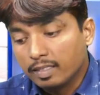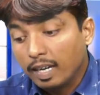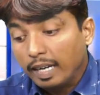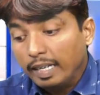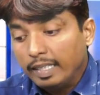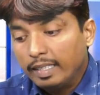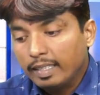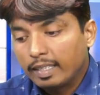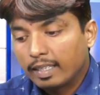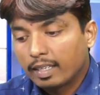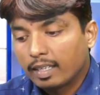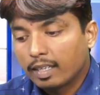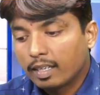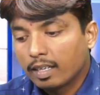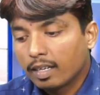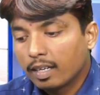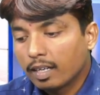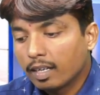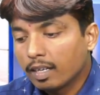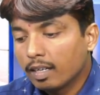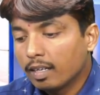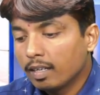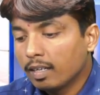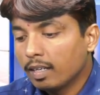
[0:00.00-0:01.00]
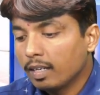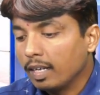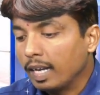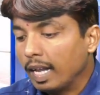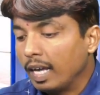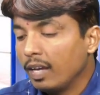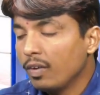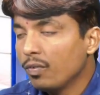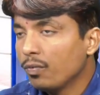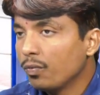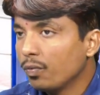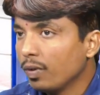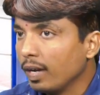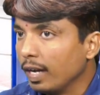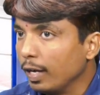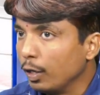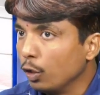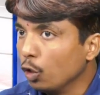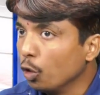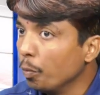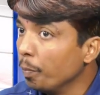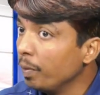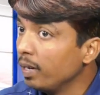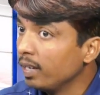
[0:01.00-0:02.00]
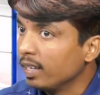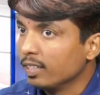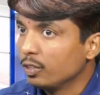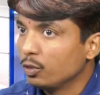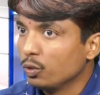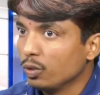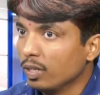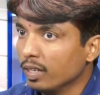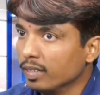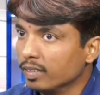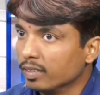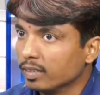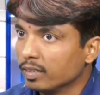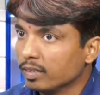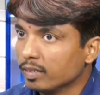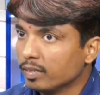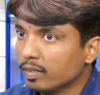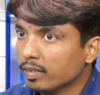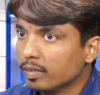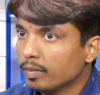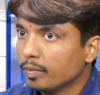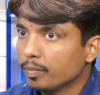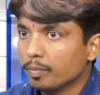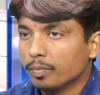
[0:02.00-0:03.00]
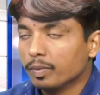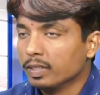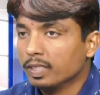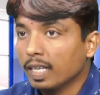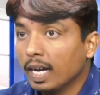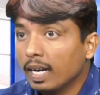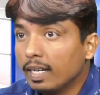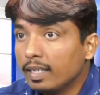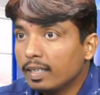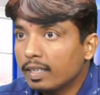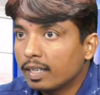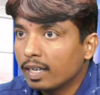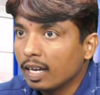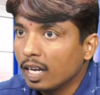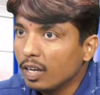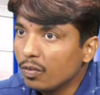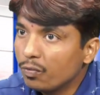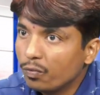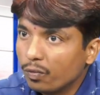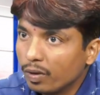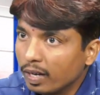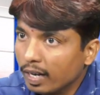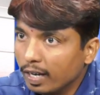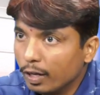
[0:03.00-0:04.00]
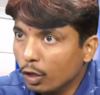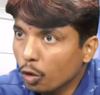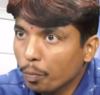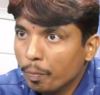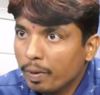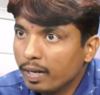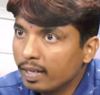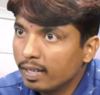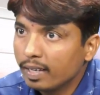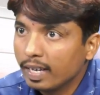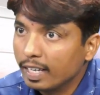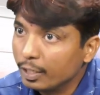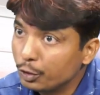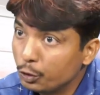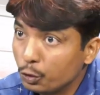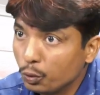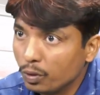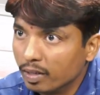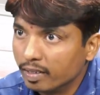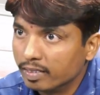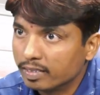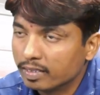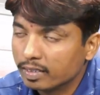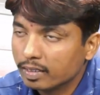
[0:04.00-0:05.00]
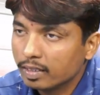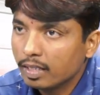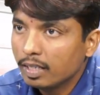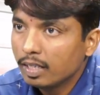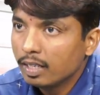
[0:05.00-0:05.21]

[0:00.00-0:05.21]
జాయింట్ లైఫ్ ఎండోమెంట్ ఎష్యూరెన్స్ జాయింట్ లైఫ్ ఎండోమెంట్ ఎష్యూరెన్స్